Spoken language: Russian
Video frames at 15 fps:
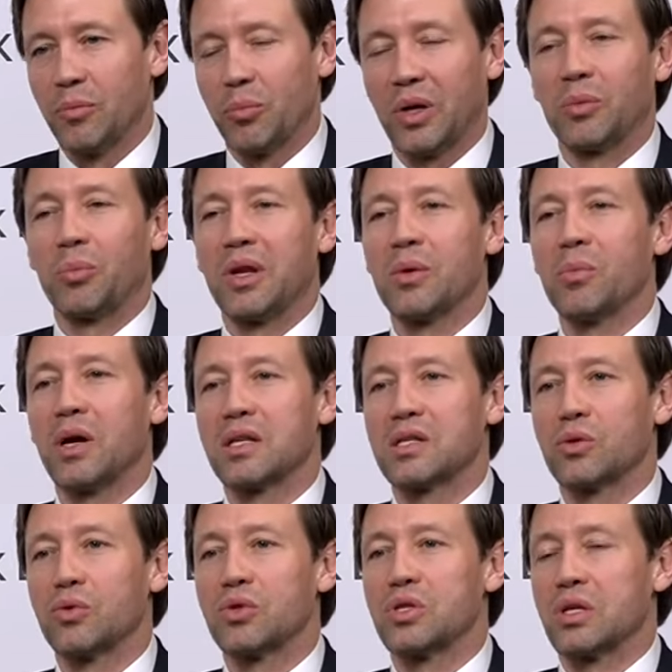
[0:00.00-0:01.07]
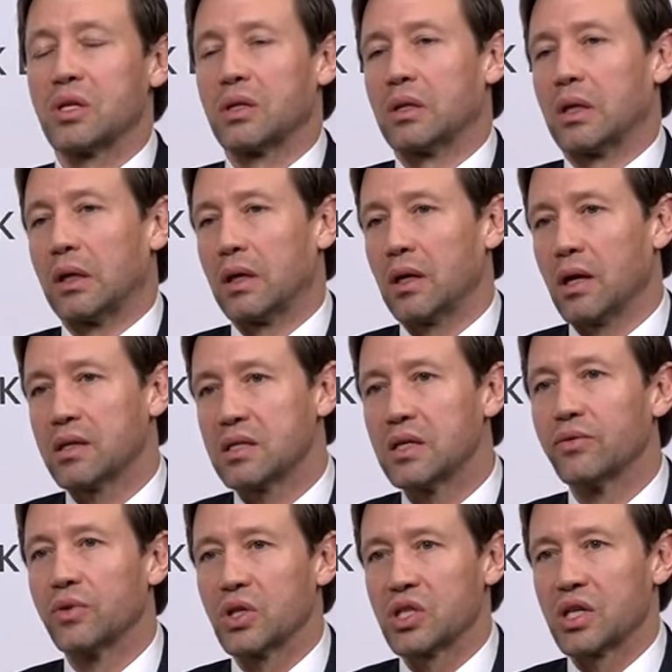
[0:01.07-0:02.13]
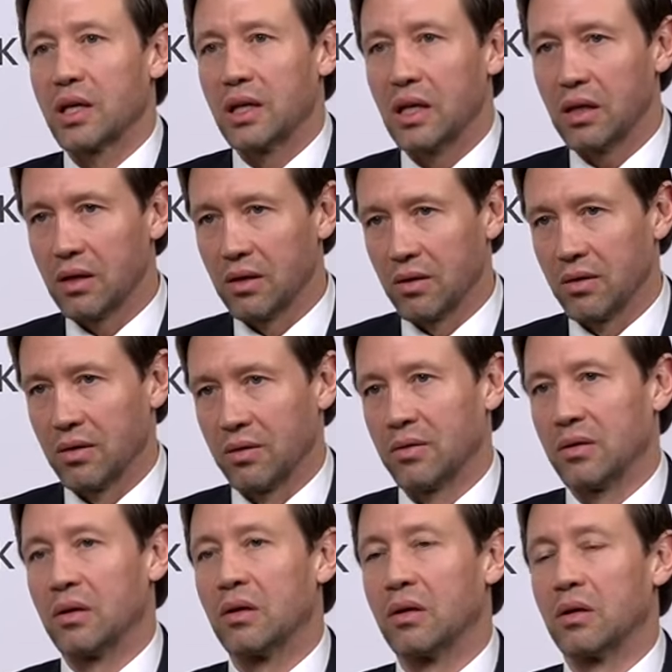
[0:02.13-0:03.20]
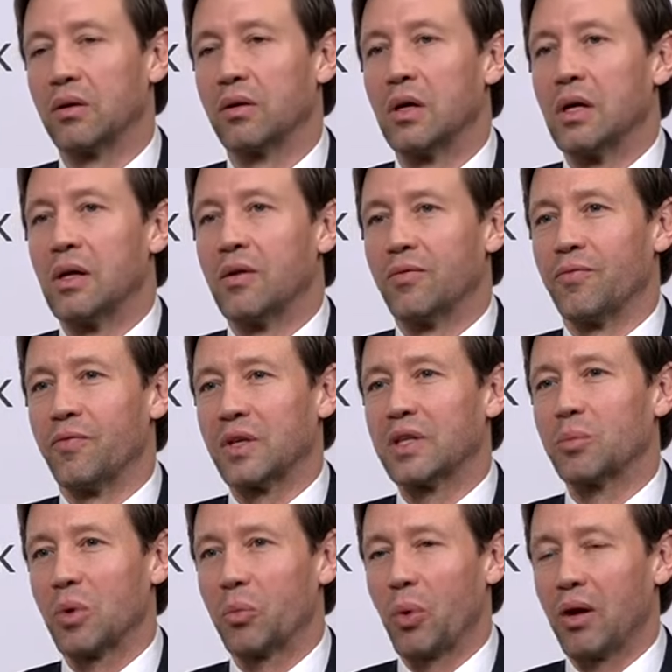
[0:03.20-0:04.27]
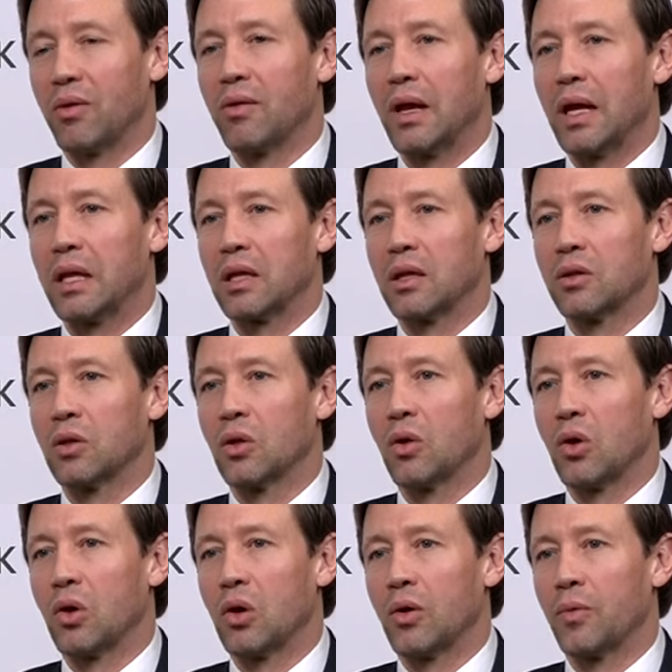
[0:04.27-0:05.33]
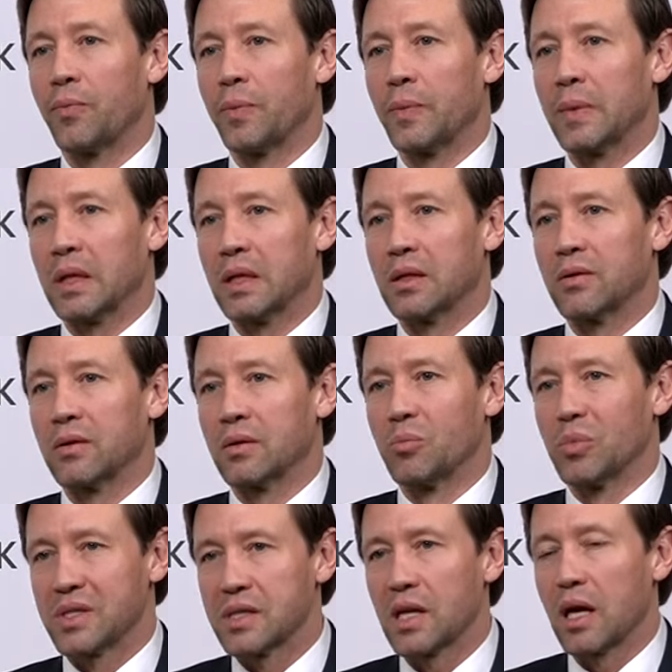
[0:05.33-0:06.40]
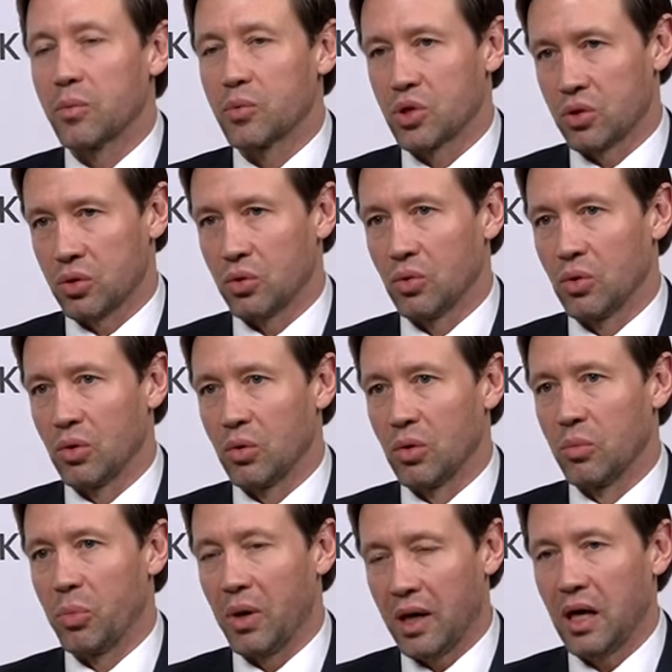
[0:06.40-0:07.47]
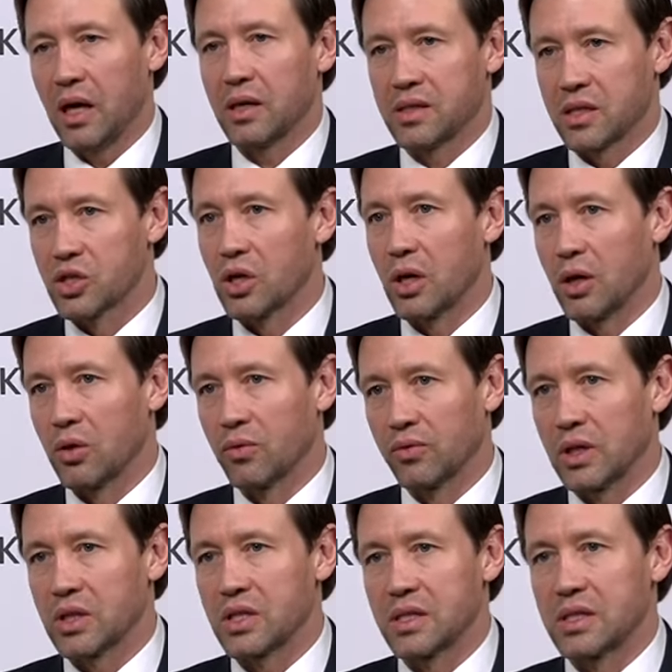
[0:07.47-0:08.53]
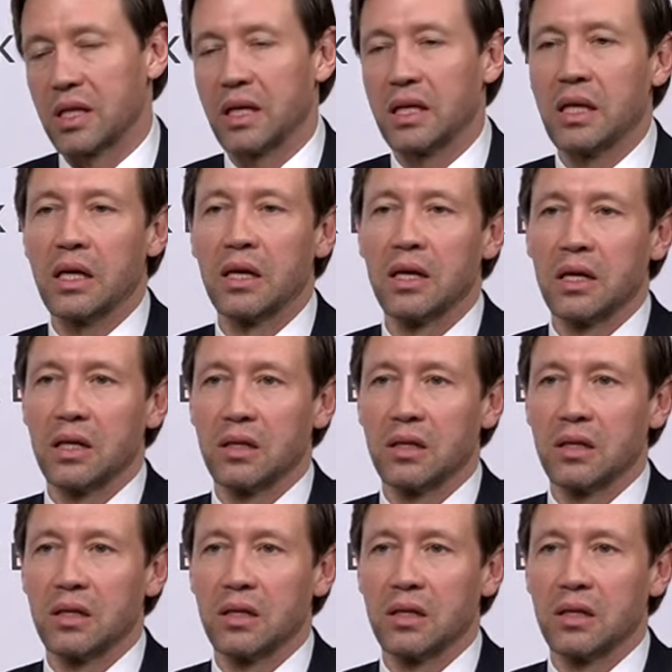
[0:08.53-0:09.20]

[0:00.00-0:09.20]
Предпринимаются очень такие активные шаги э, в этом направлении, но мы знаем, что пока, к сожалению, в нашей стране